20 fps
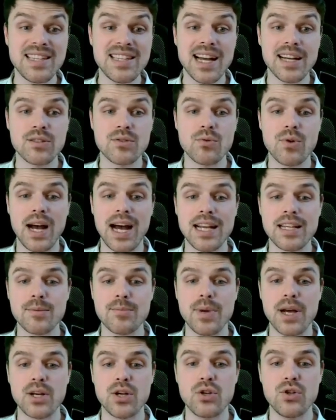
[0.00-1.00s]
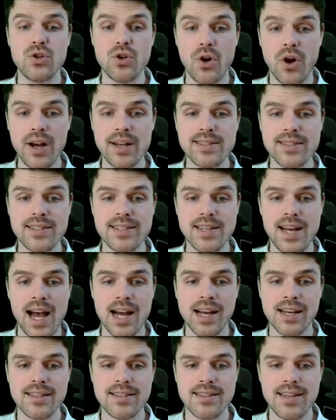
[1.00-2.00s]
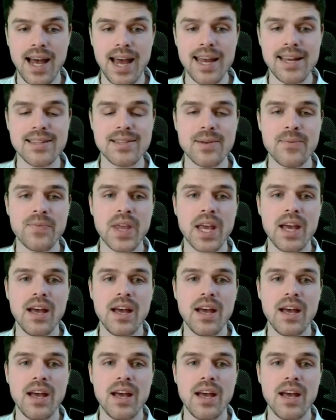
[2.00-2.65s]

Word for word: Dazu hat man 90 Tage Zeit.